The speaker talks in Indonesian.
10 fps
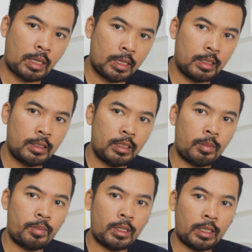kayaknya di
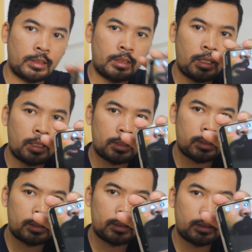aplikasi ngelag
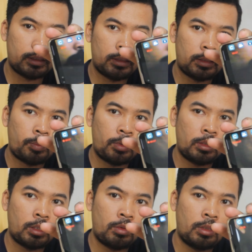tapi nggak
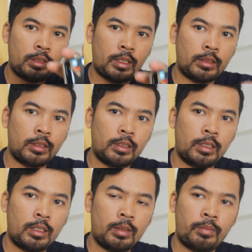tahu nanti
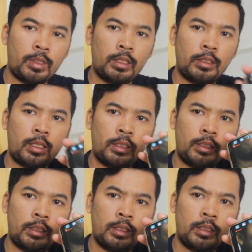hasilnya pada saat
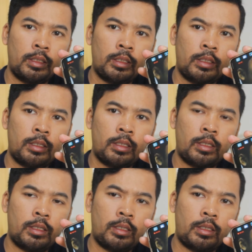di
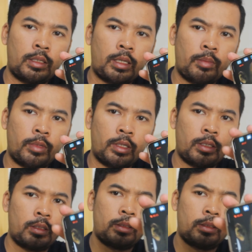uh, rekam ya